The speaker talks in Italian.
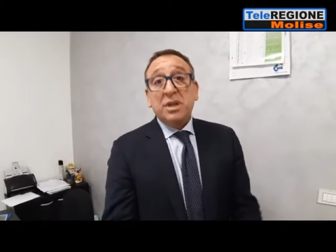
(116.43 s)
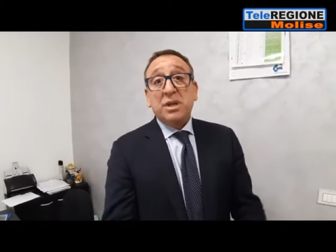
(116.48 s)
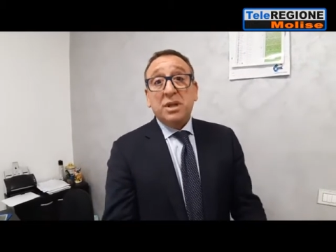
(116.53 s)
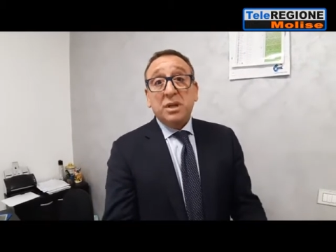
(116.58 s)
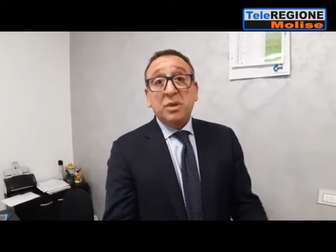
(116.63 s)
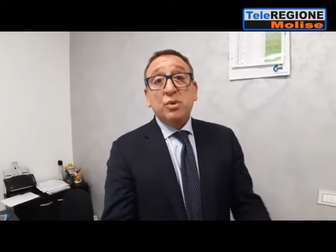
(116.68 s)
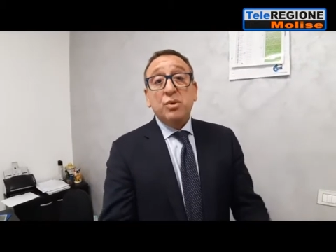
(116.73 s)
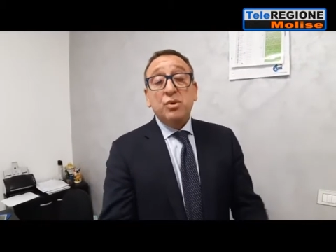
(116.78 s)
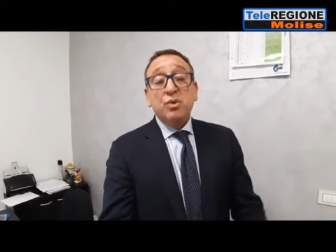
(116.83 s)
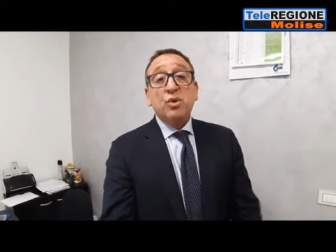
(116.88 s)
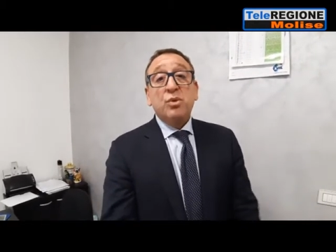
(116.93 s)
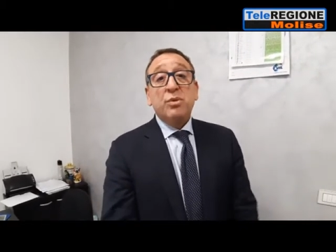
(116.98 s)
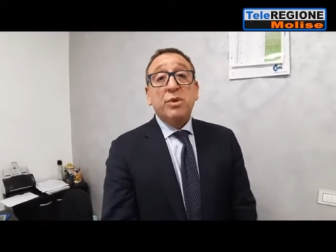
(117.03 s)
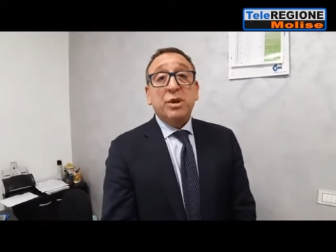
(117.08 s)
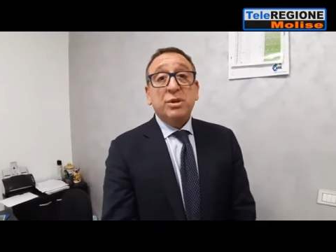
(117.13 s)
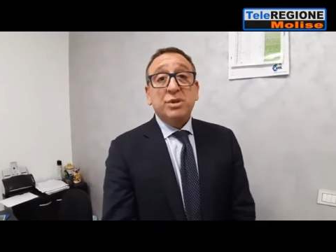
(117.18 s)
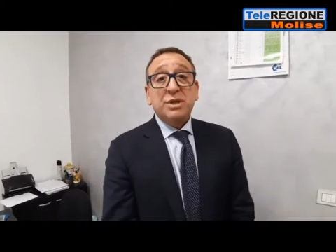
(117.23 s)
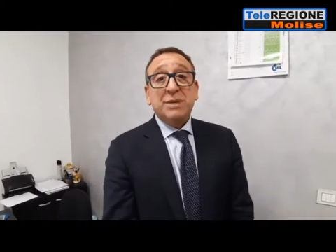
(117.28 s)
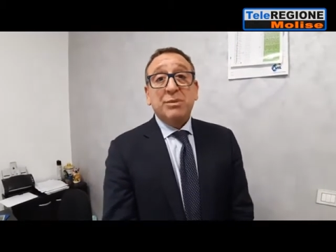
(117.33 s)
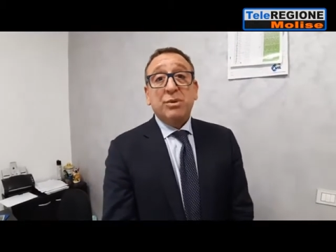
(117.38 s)
un numero
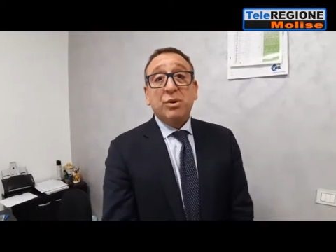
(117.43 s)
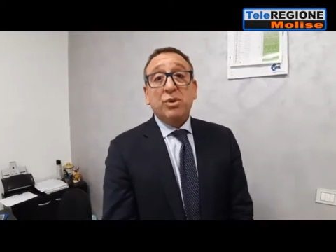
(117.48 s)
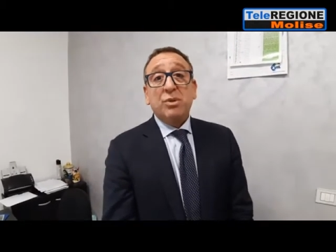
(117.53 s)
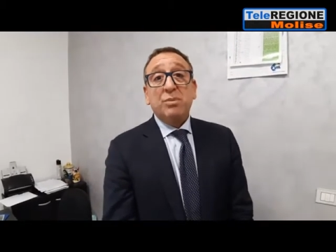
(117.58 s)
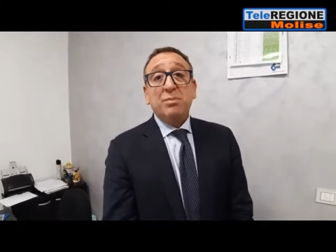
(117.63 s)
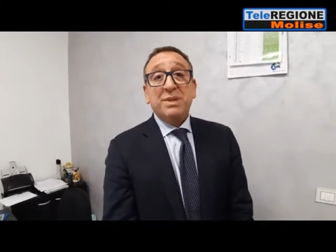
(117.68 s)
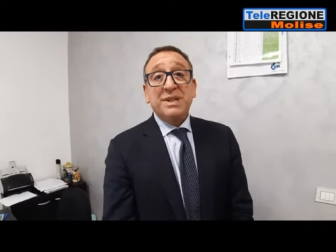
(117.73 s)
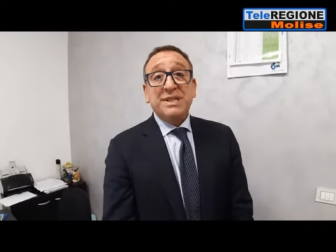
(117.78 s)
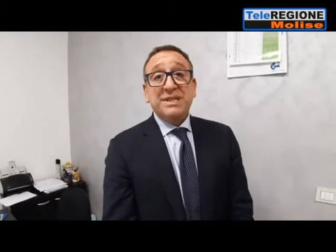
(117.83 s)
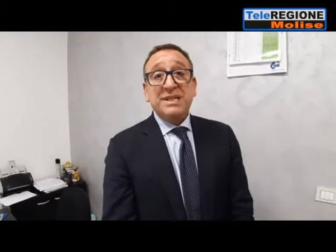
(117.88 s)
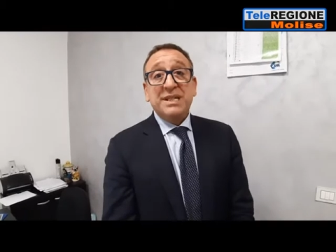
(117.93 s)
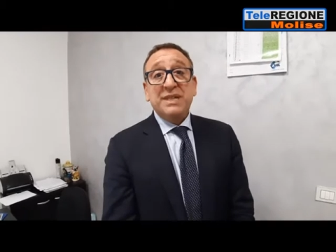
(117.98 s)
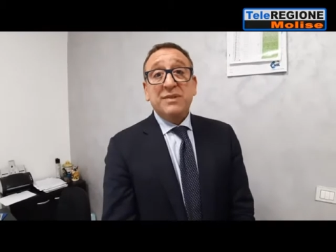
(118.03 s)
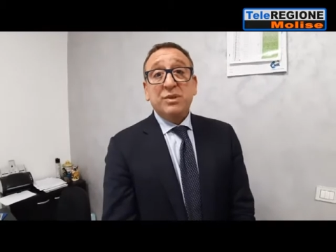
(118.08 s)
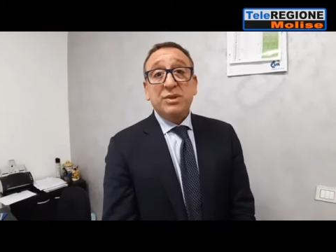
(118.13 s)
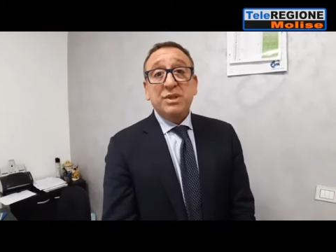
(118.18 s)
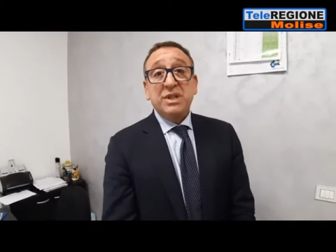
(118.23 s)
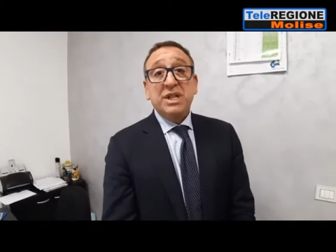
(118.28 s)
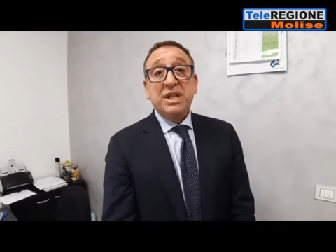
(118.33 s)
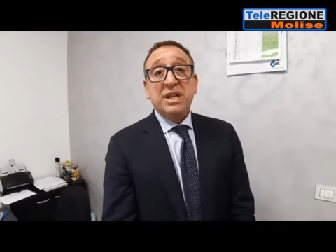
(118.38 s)
diciamo, complessivo
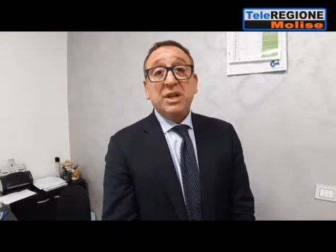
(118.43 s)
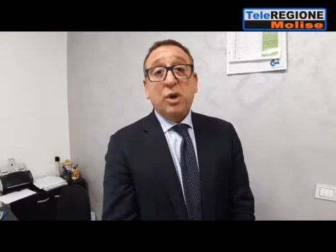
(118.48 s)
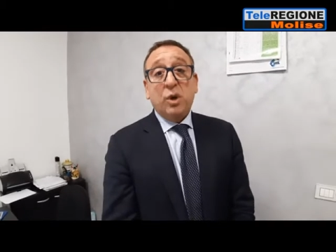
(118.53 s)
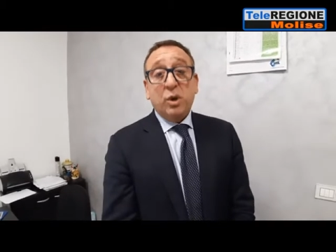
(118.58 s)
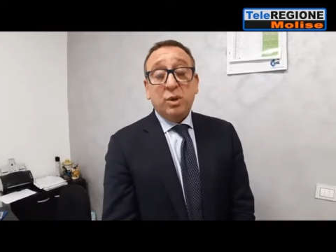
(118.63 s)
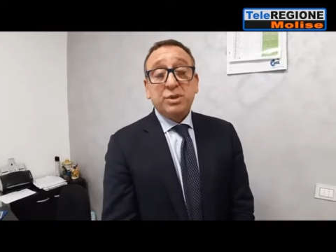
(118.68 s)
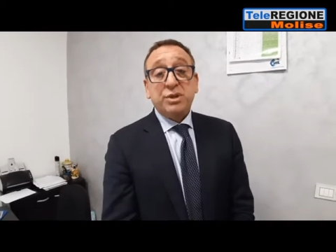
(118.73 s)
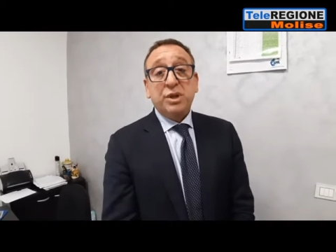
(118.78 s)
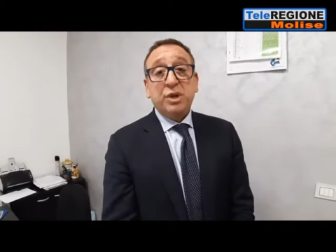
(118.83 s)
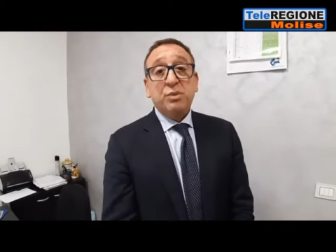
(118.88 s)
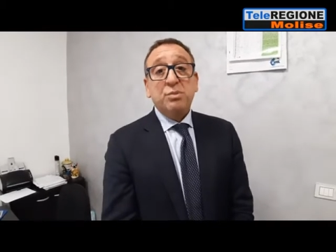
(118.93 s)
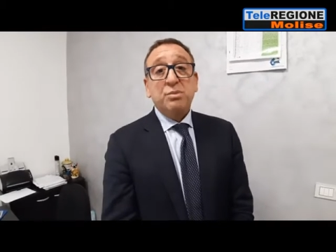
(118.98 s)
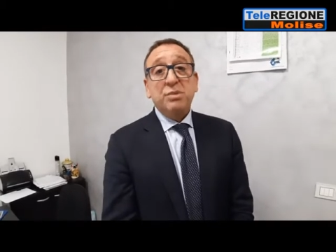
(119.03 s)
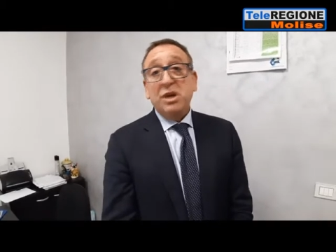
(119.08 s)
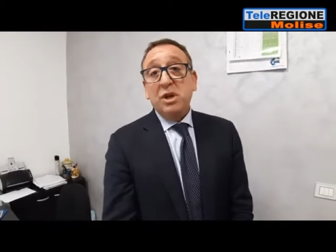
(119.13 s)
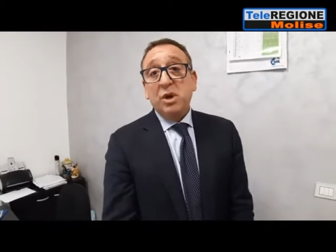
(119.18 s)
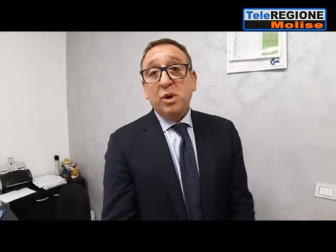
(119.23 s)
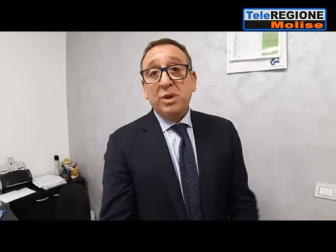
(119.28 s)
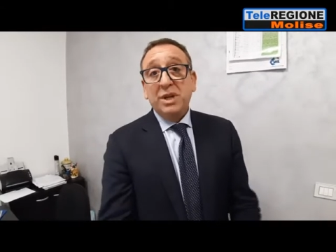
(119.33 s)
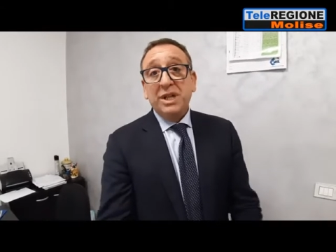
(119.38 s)
di oltre un
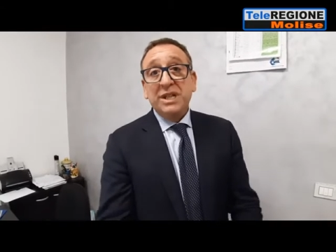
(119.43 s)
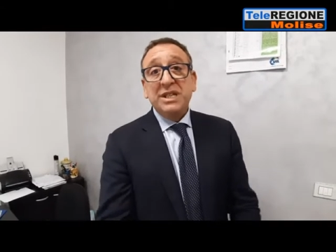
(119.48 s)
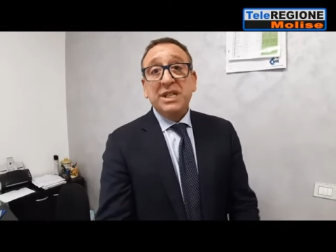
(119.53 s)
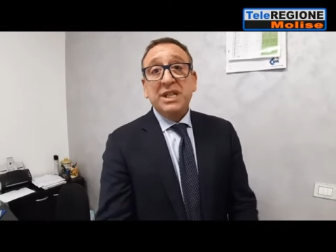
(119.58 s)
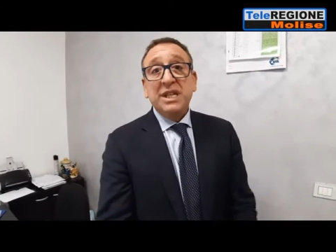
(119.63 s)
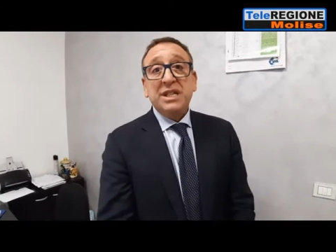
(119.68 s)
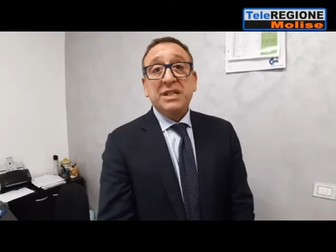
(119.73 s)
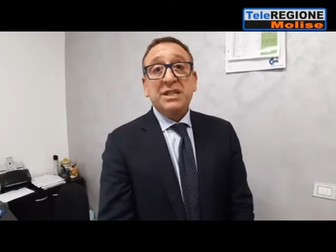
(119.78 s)
milione di,